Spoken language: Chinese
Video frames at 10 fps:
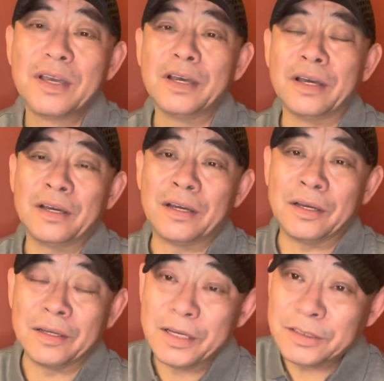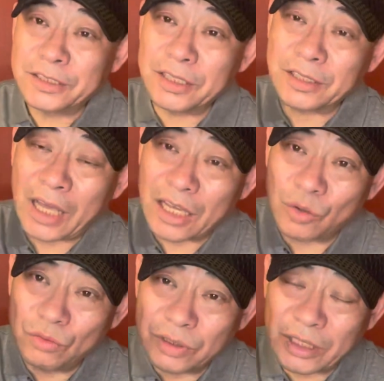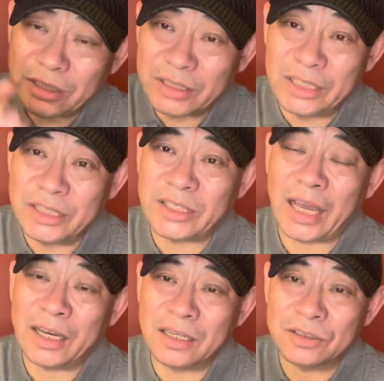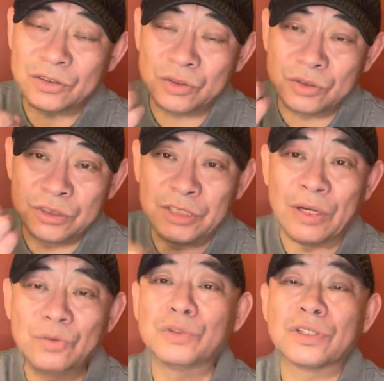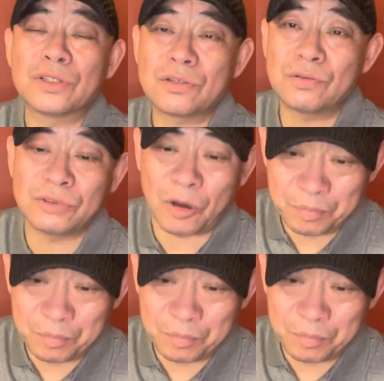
啊，这个他通过他的题材和人物的塑造，